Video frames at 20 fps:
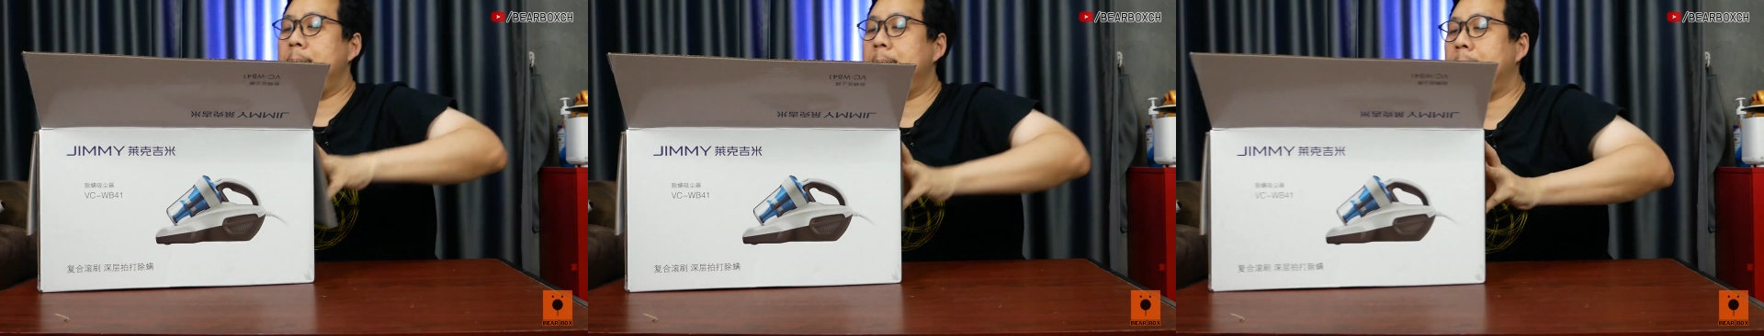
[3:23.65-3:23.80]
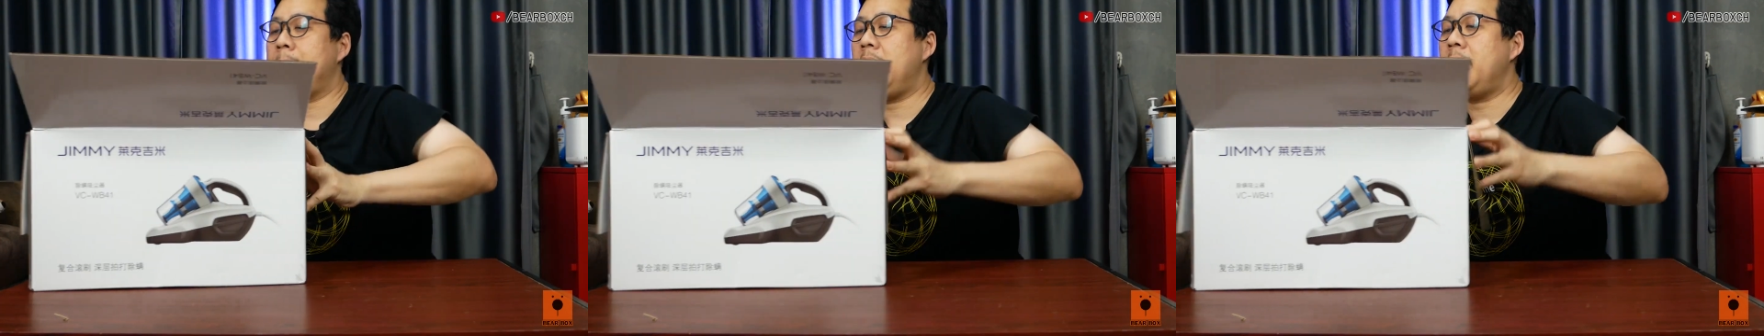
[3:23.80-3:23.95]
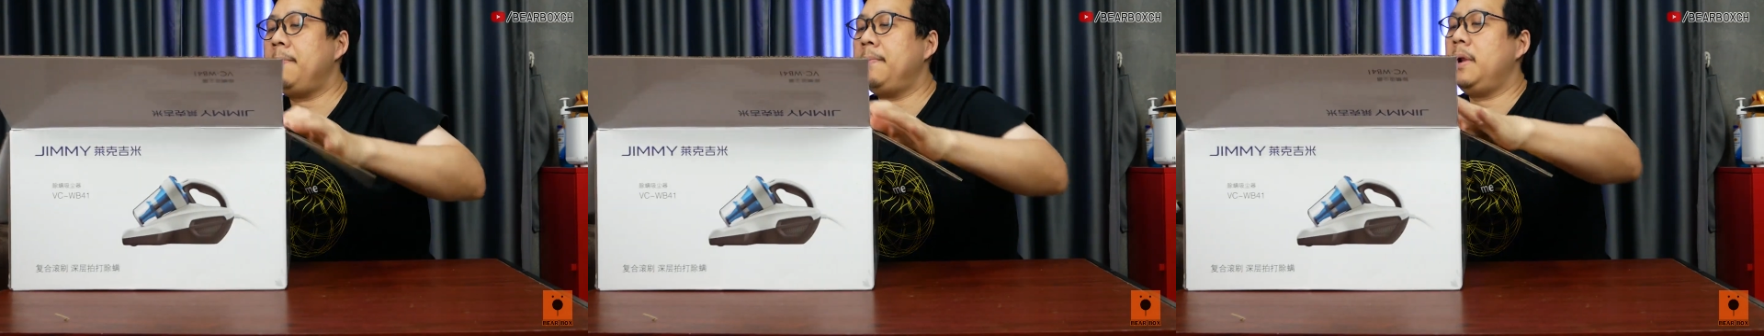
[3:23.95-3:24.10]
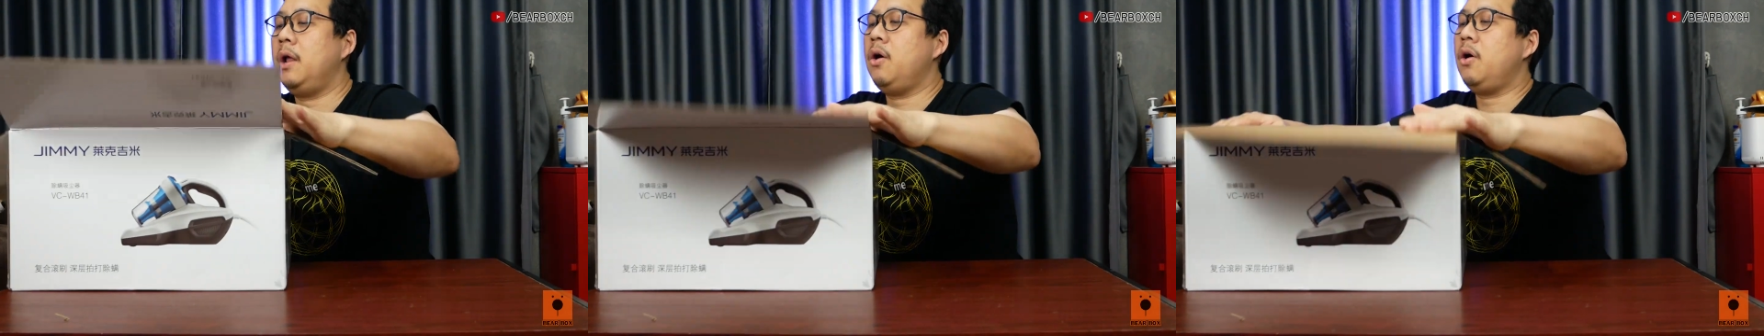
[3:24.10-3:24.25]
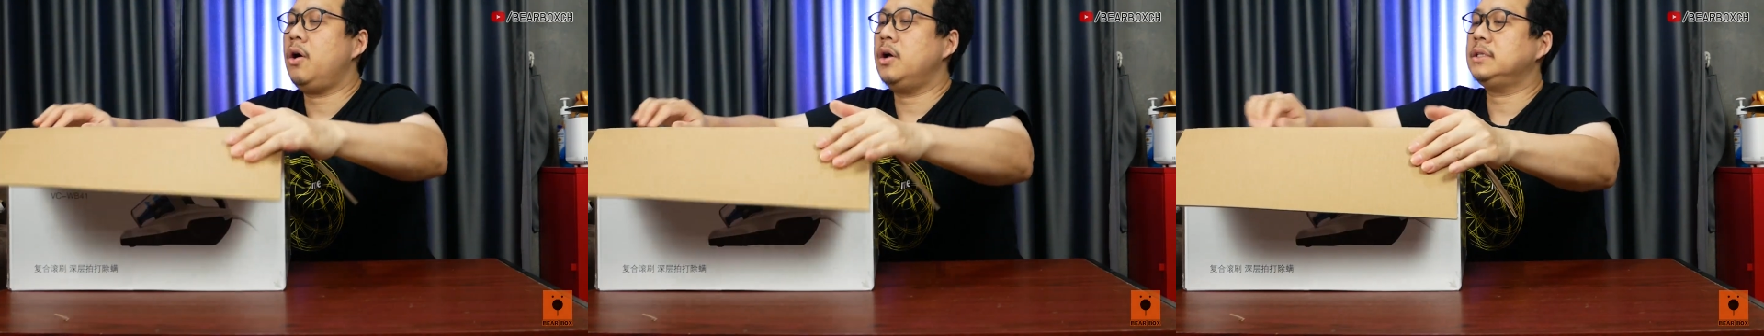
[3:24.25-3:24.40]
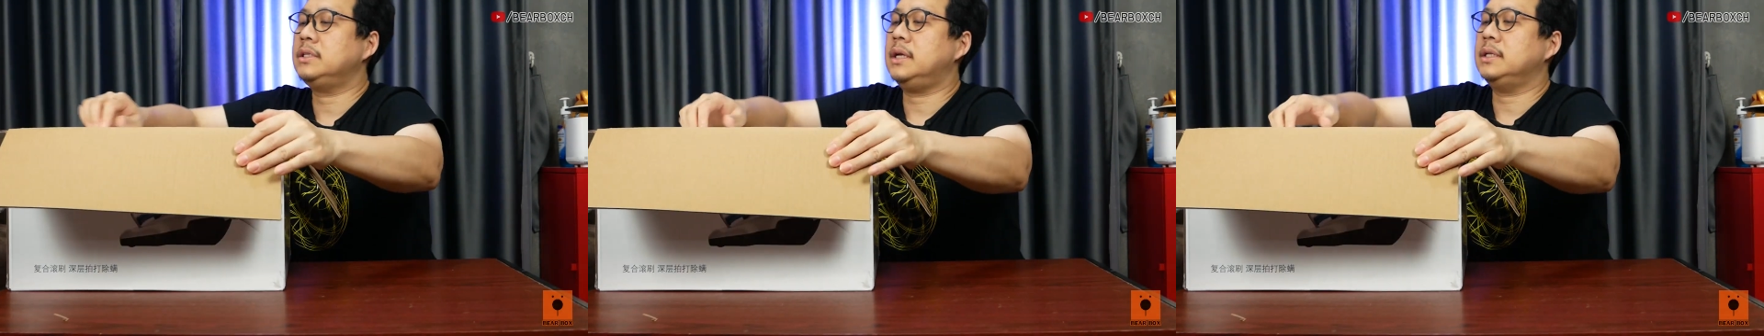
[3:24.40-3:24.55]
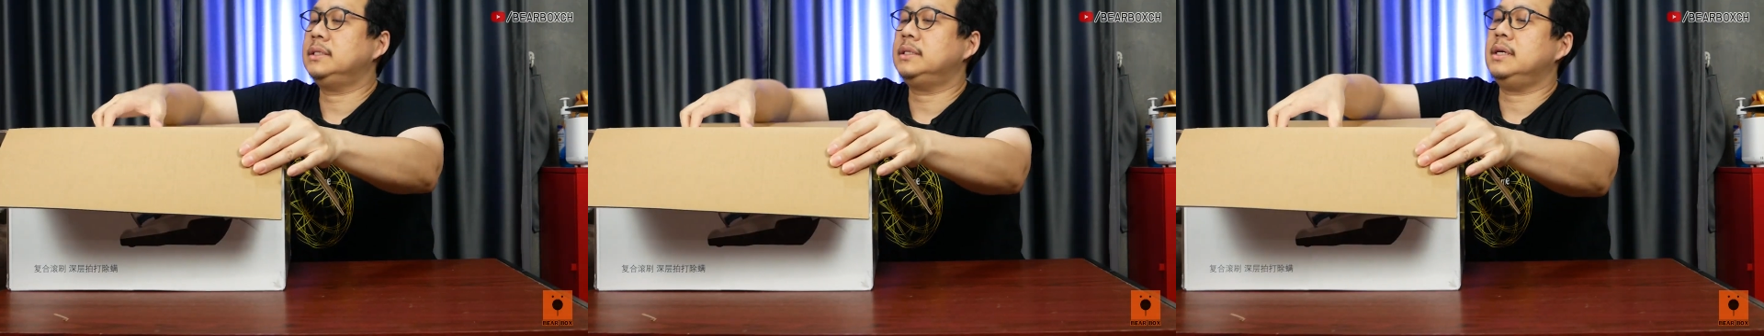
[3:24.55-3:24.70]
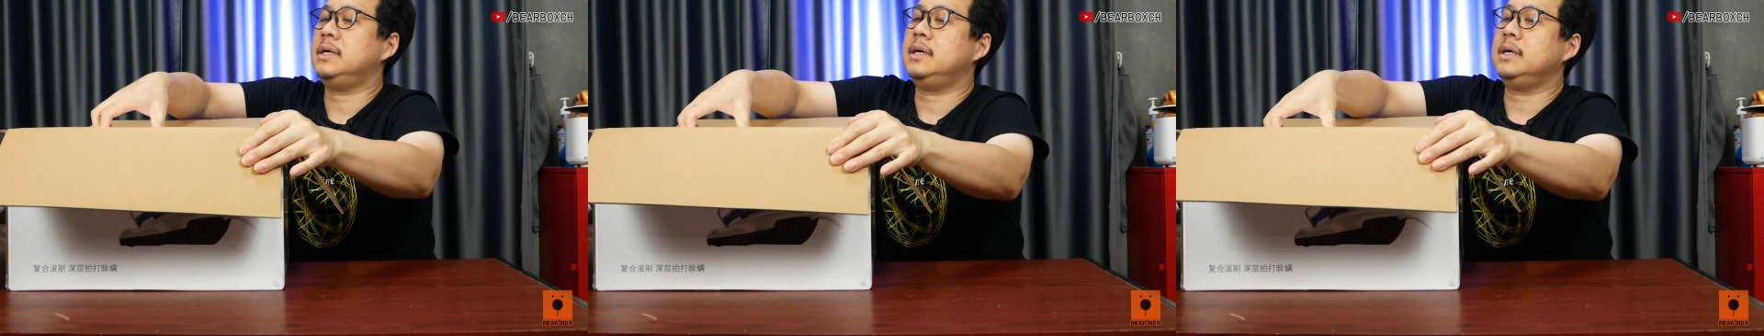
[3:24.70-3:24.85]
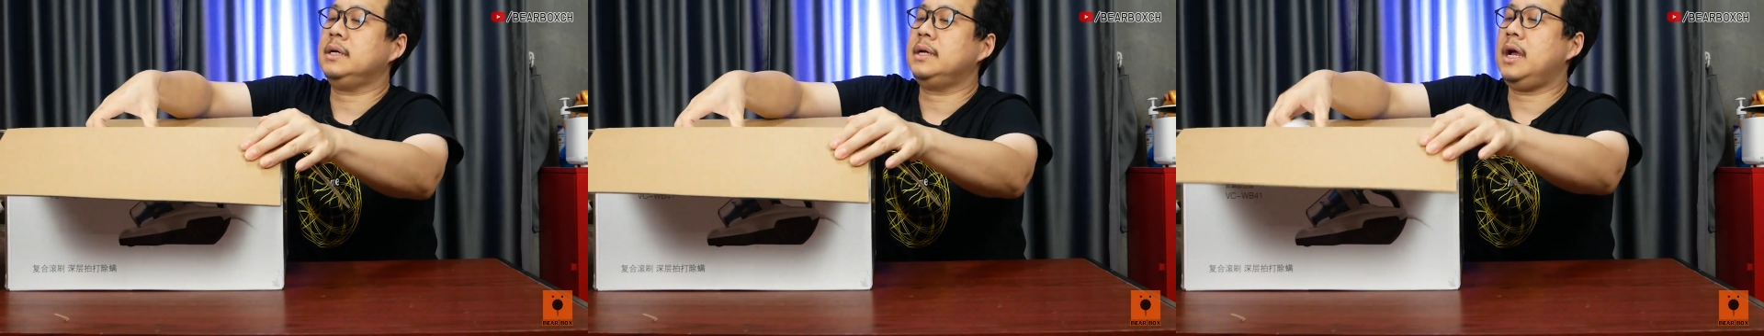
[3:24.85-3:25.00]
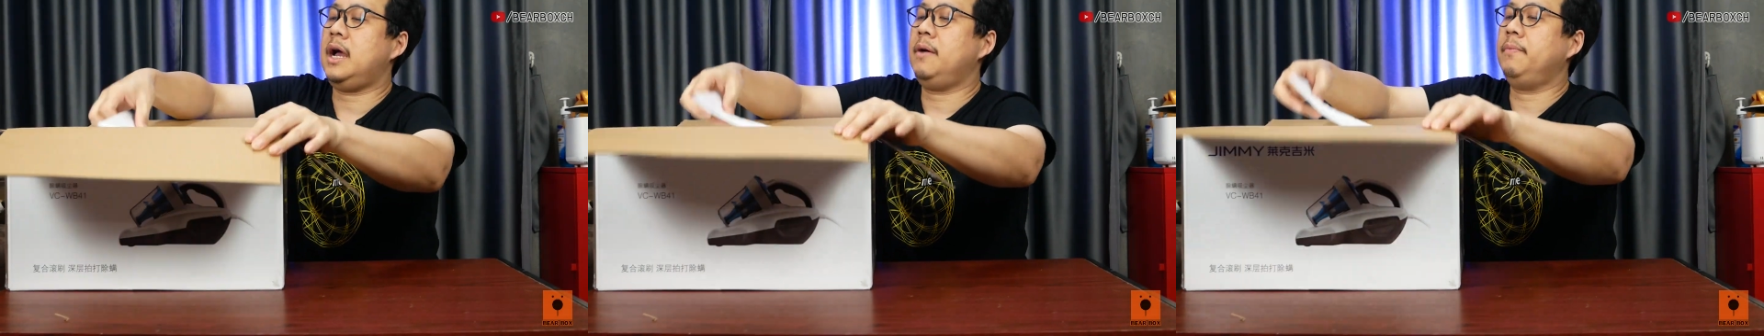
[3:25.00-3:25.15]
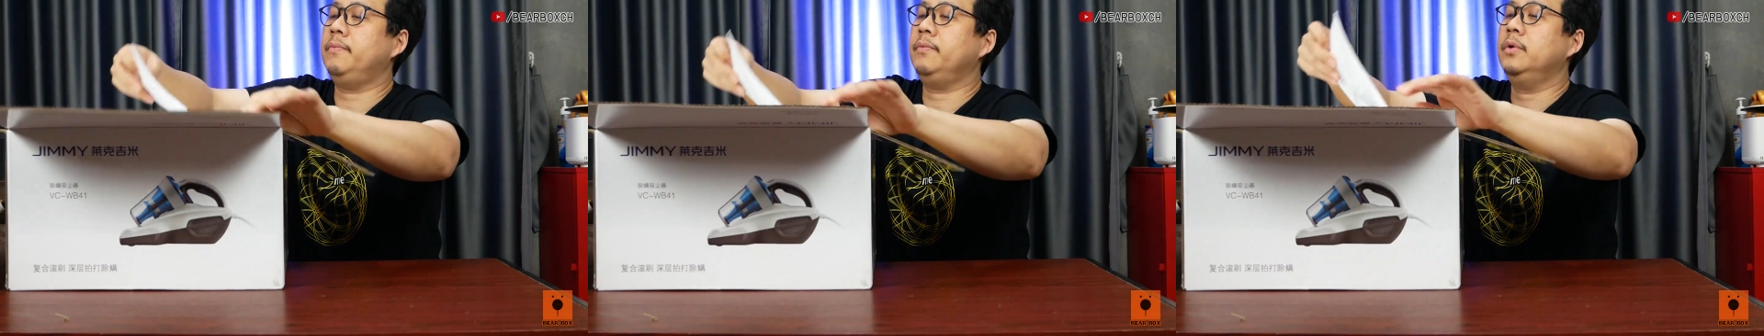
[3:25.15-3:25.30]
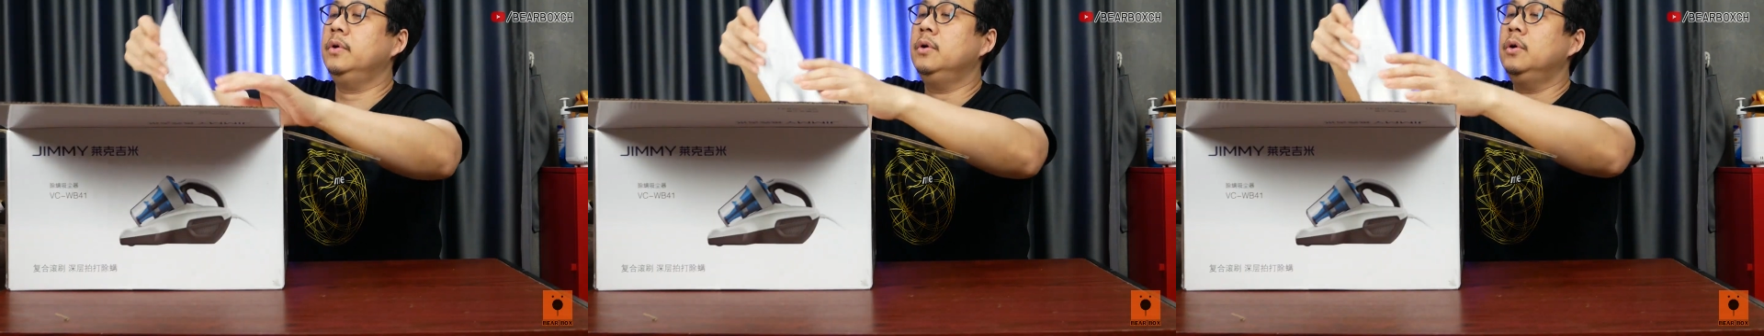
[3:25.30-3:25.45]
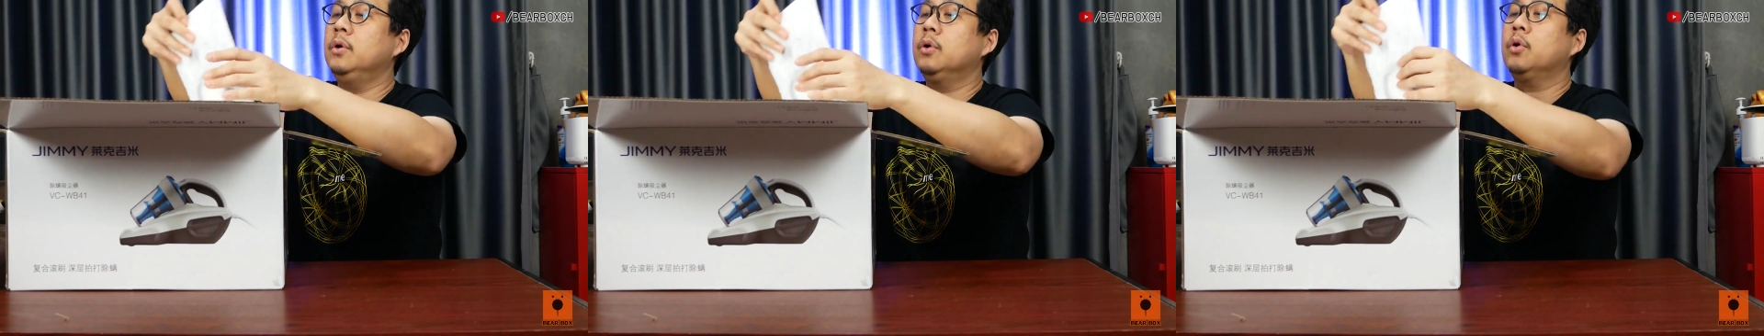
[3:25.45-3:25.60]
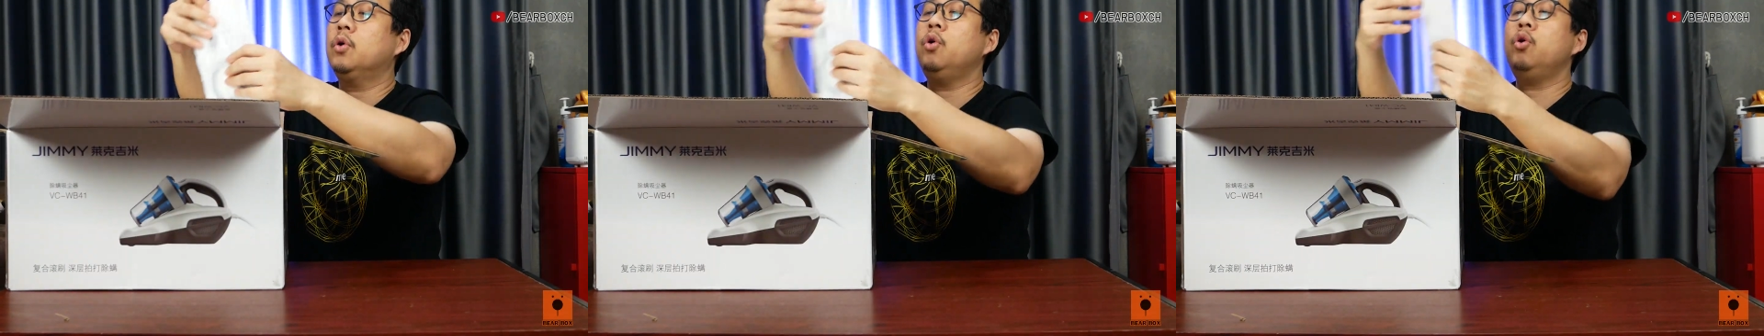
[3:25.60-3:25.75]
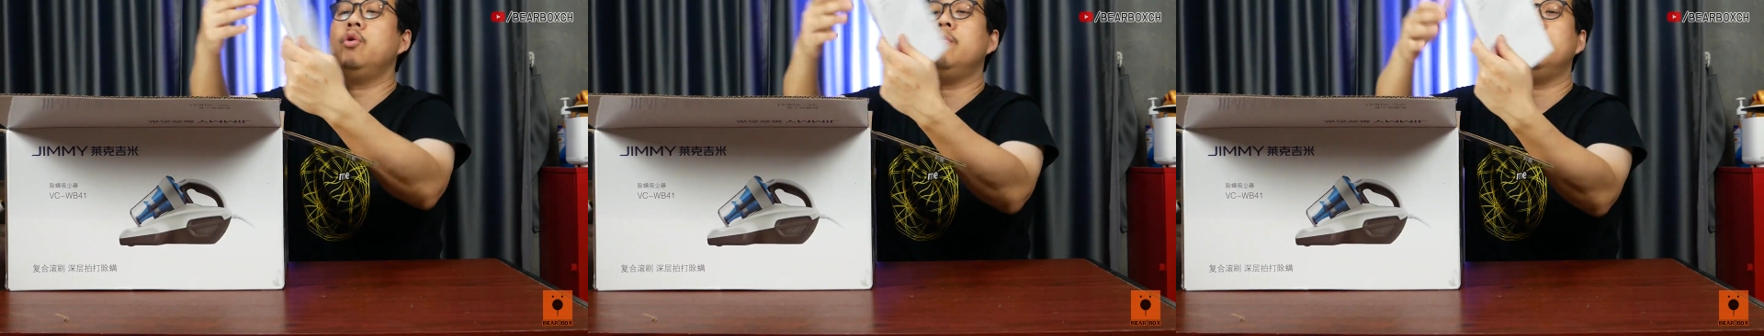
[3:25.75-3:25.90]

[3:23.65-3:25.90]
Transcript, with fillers: ปั๊บเราก็จะเจอกับคู่